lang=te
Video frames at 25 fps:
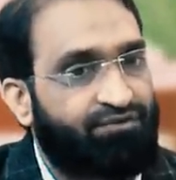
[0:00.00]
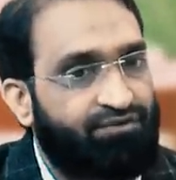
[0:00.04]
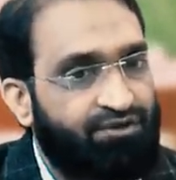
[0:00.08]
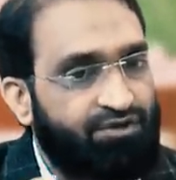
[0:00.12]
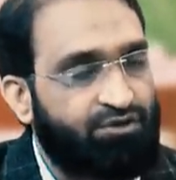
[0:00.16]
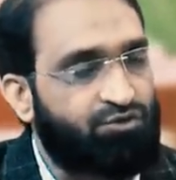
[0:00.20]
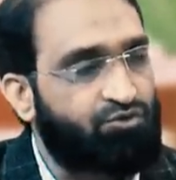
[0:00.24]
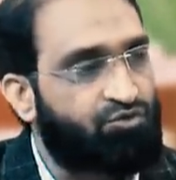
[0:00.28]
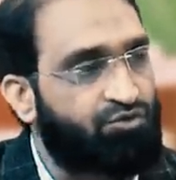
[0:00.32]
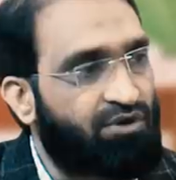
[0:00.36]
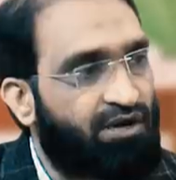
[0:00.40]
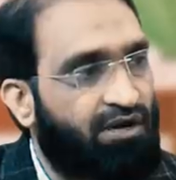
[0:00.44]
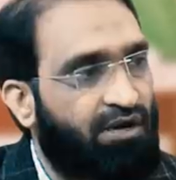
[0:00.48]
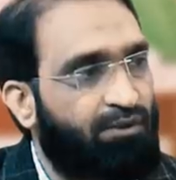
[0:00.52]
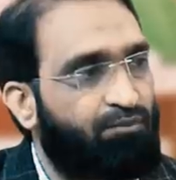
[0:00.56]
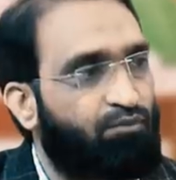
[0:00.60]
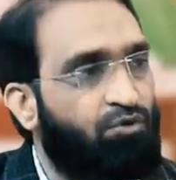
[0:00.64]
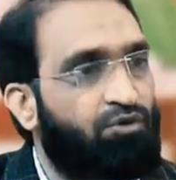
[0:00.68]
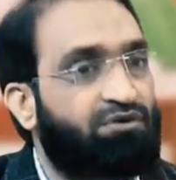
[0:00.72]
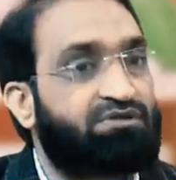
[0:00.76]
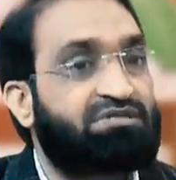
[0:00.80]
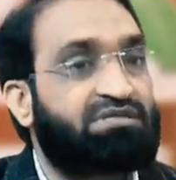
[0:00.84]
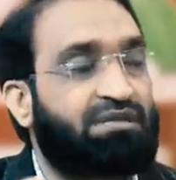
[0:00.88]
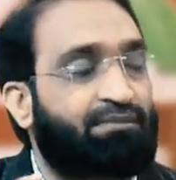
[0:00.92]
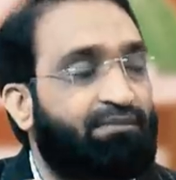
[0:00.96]
తీసుకున్న డబ్బు
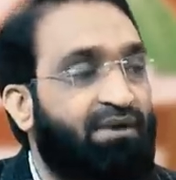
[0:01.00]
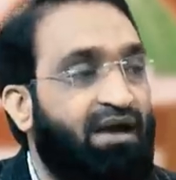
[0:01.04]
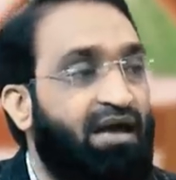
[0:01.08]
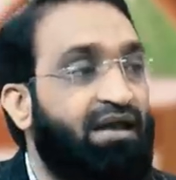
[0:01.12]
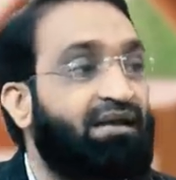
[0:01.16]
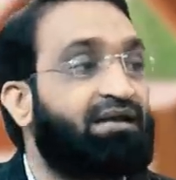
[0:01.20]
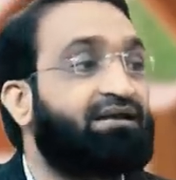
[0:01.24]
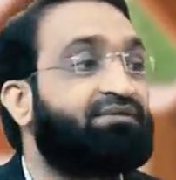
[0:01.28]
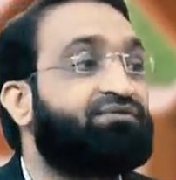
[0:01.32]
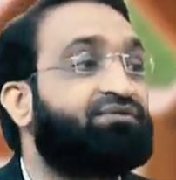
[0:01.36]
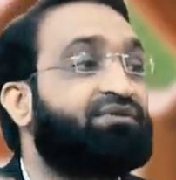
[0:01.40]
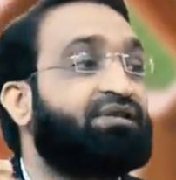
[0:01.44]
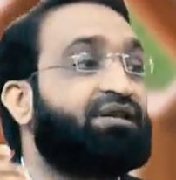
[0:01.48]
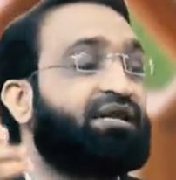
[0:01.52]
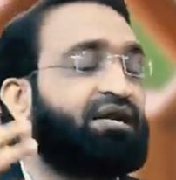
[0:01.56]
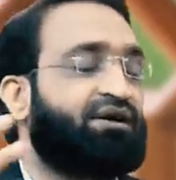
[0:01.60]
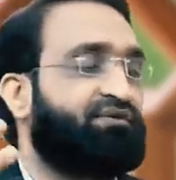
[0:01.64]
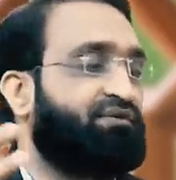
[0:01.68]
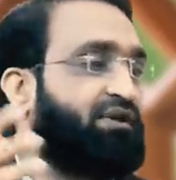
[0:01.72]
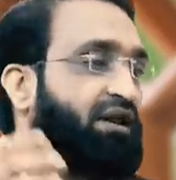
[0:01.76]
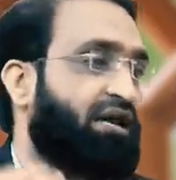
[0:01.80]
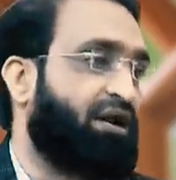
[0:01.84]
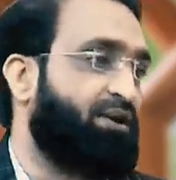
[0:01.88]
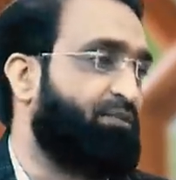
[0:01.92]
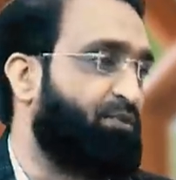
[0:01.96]
సమయానికి తిరిగి
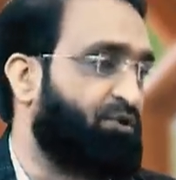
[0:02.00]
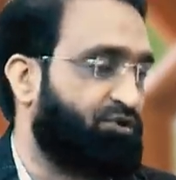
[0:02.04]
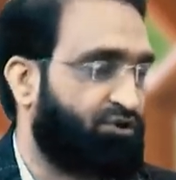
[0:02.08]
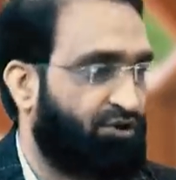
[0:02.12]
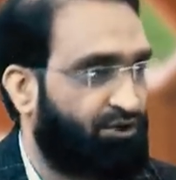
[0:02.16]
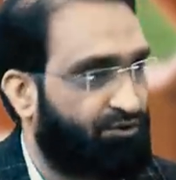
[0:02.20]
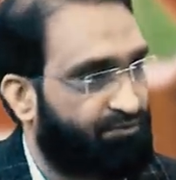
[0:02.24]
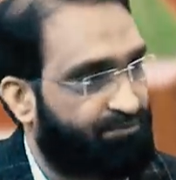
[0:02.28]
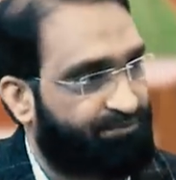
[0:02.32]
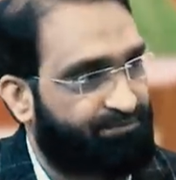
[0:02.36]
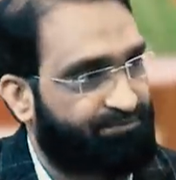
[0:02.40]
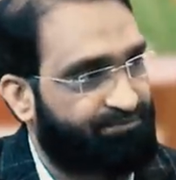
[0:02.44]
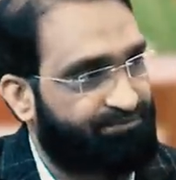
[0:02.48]
ఇవ్వలేకపోతాడు